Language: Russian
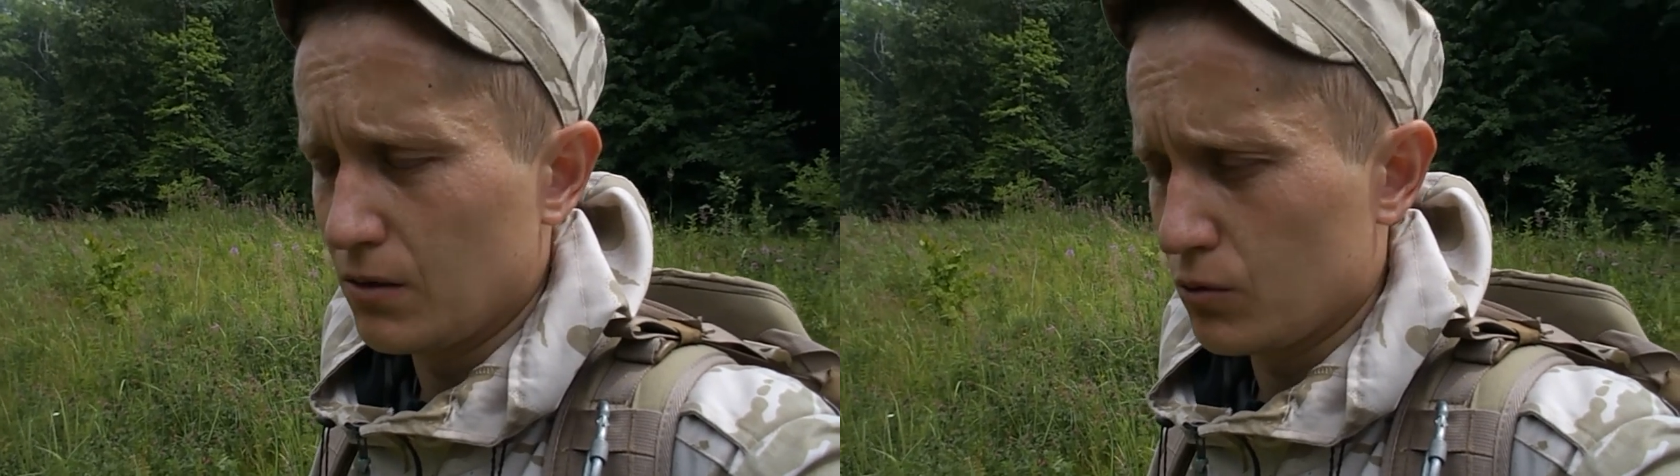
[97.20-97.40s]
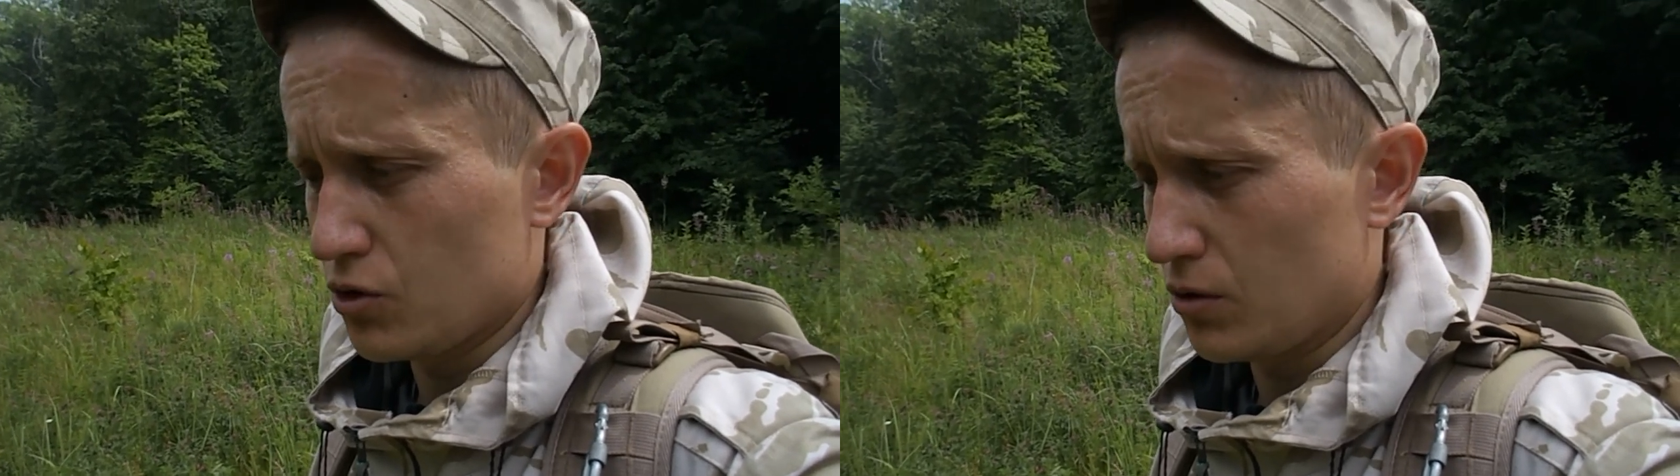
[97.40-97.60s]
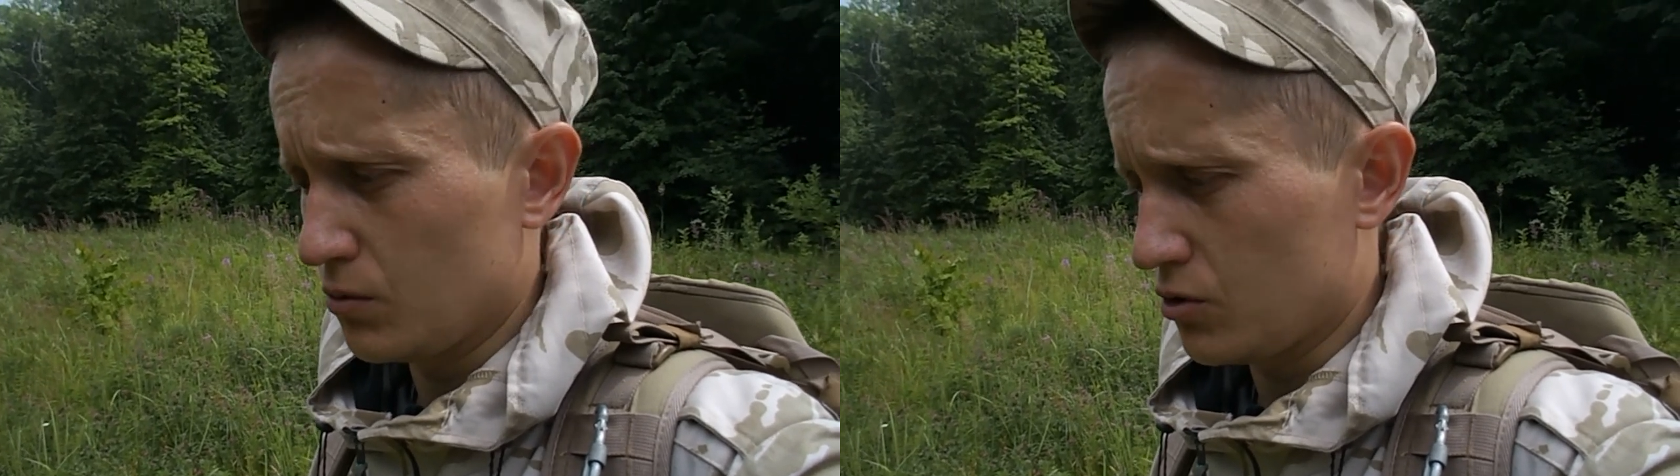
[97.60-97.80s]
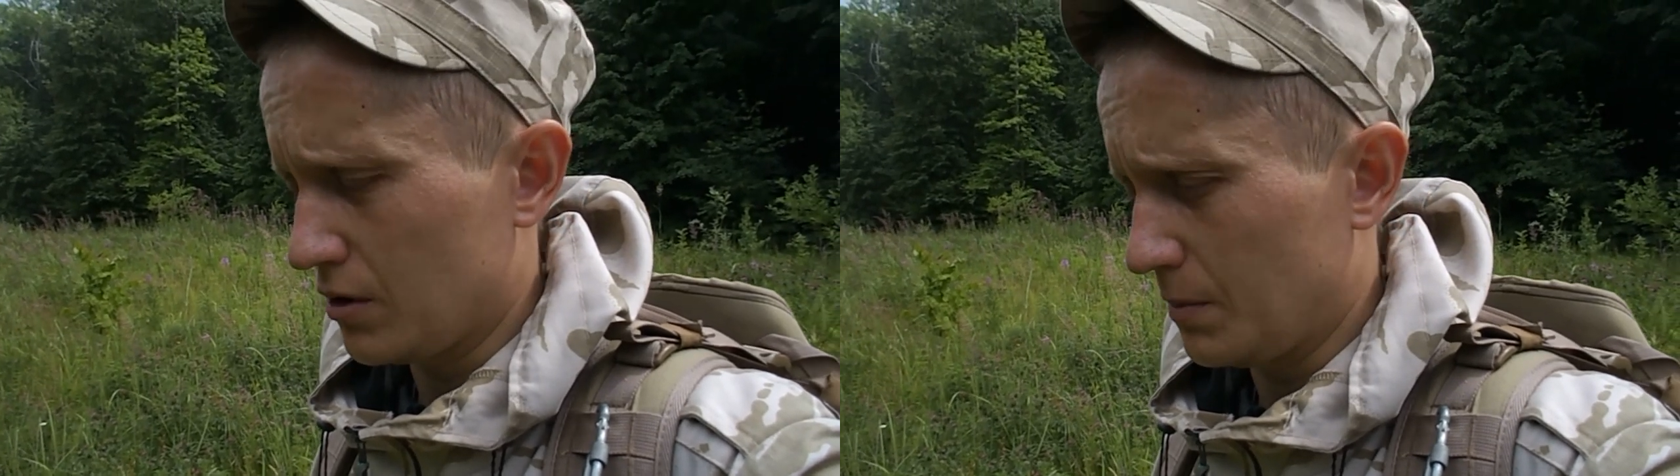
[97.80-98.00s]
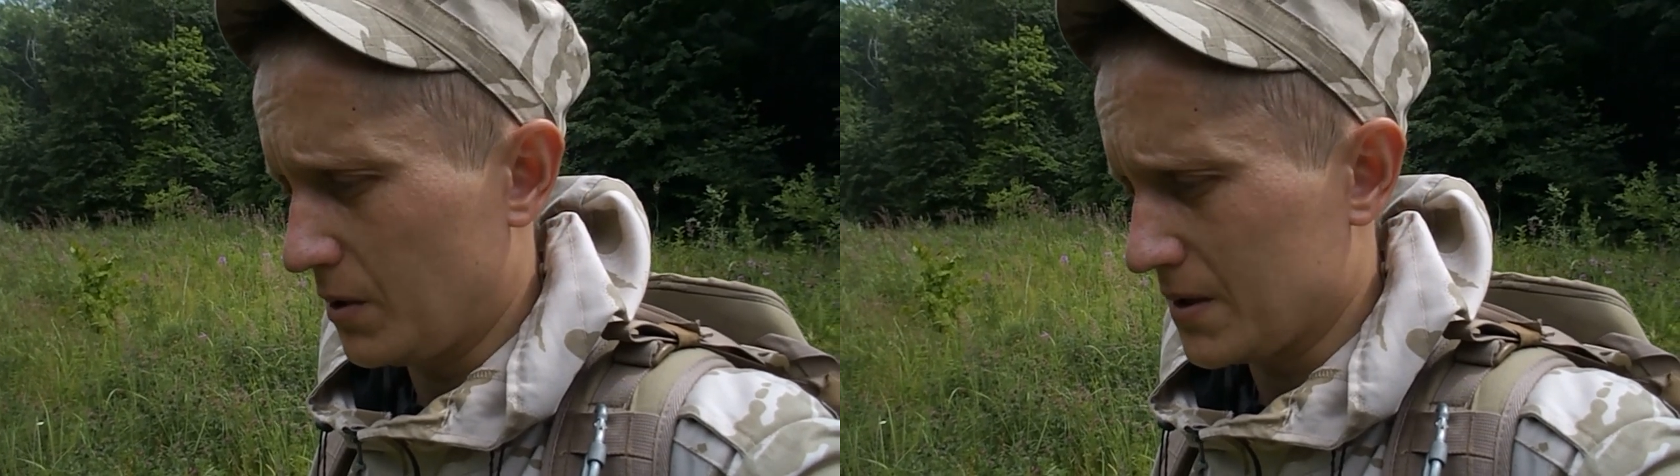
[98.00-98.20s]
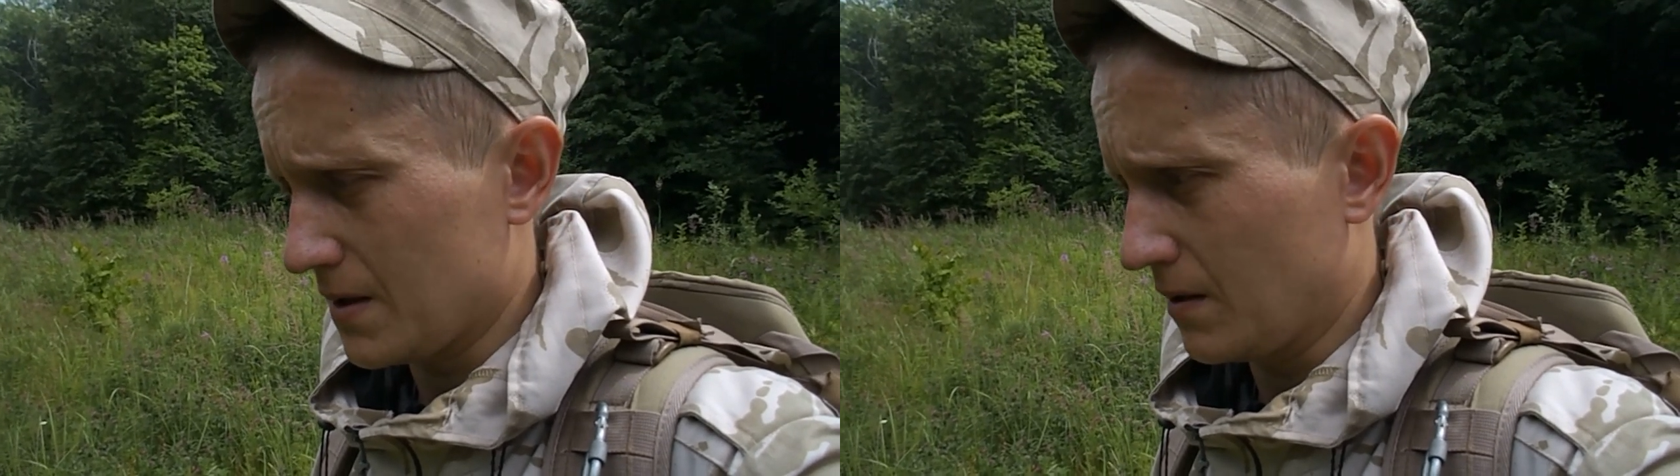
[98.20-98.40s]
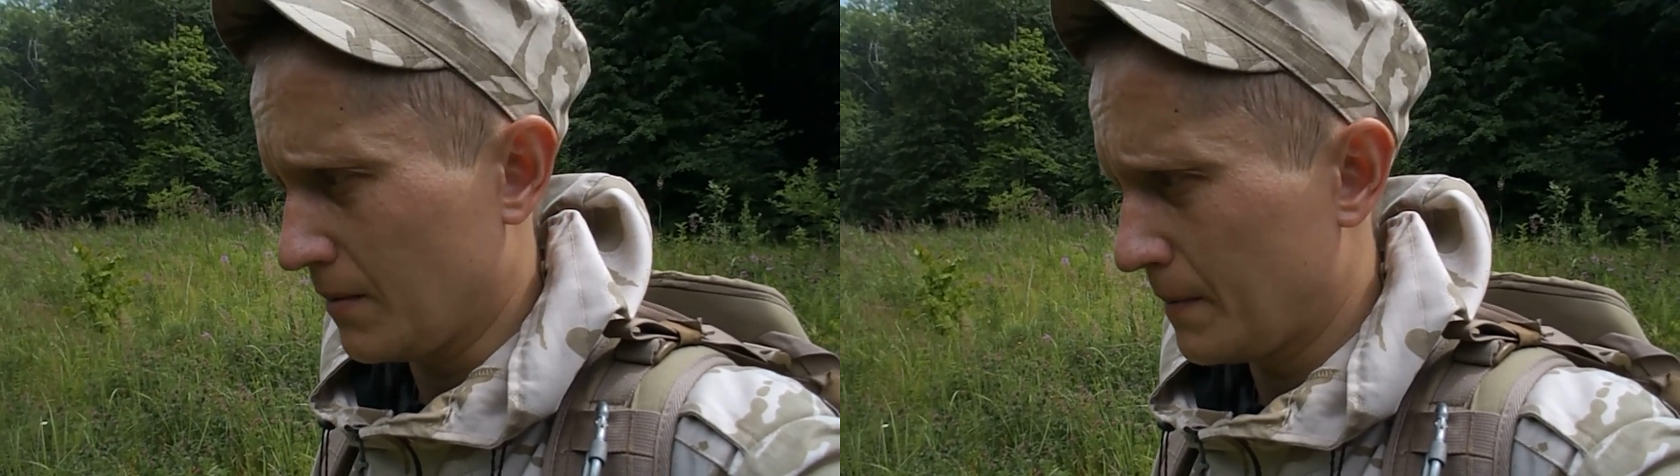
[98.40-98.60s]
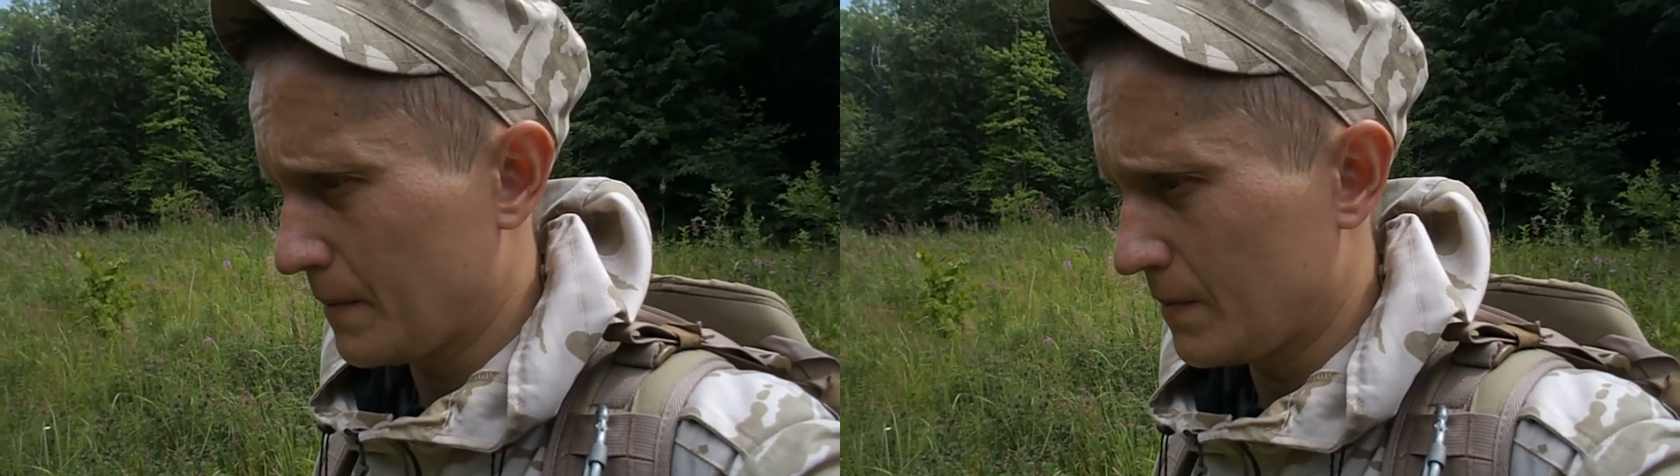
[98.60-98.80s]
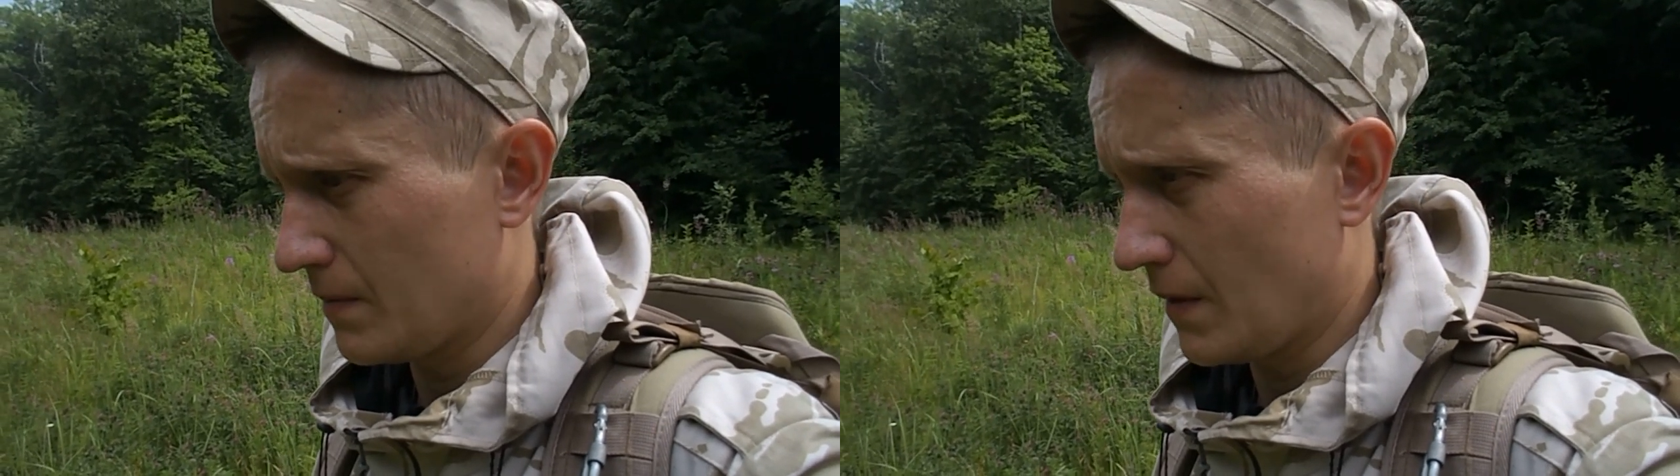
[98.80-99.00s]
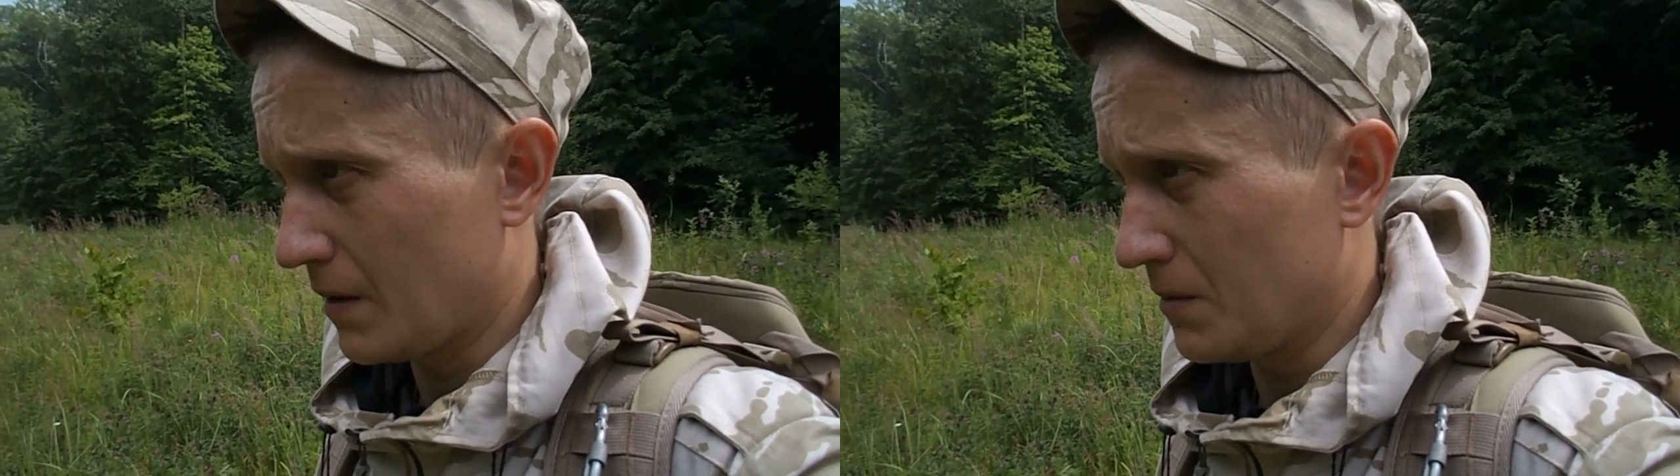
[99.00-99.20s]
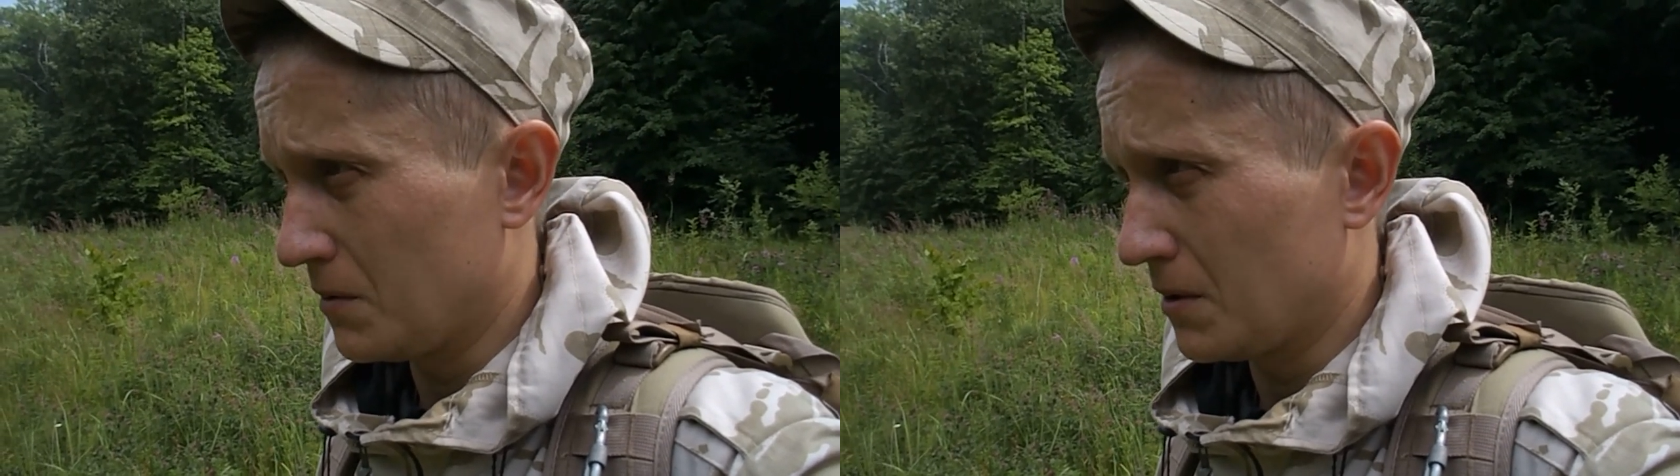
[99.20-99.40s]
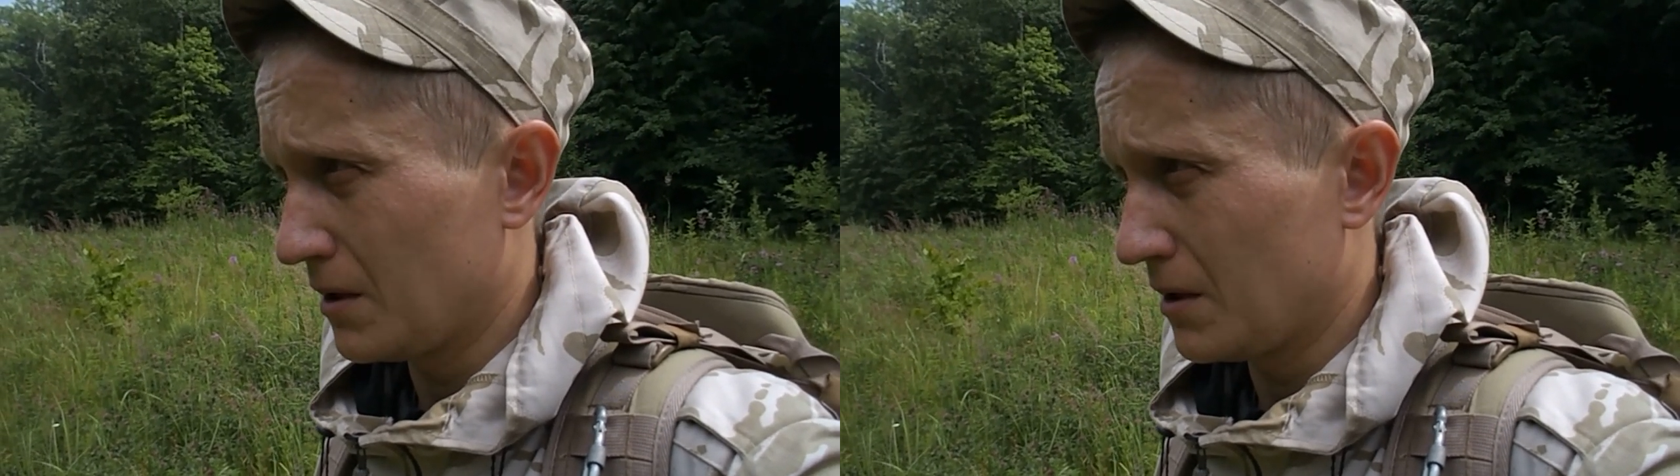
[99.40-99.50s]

это очень и очень опасно. Вот.